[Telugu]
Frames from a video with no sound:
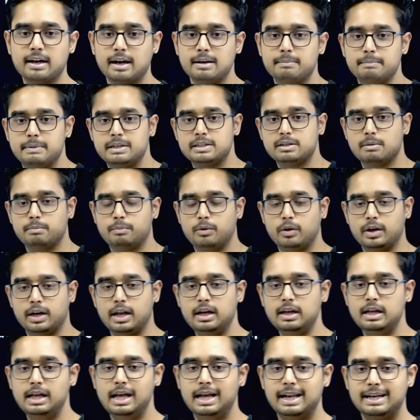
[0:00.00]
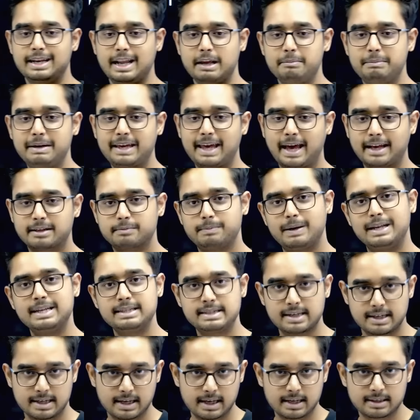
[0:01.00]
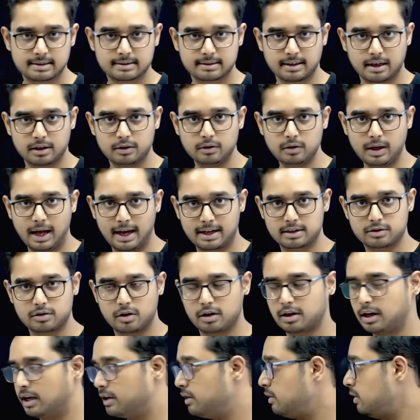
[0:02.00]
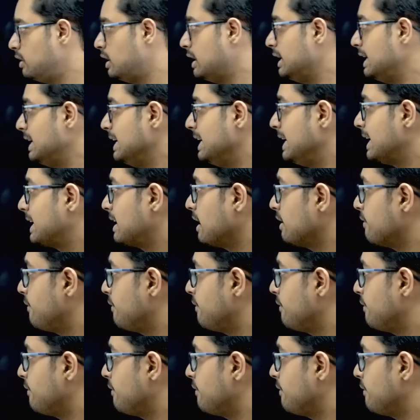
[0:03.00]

కనిపించకపోయినా నేను మీకు ఎక్స్ప్లెయిన్ చేసేస్తాను యాక్చువల్గాను ఇక్కడ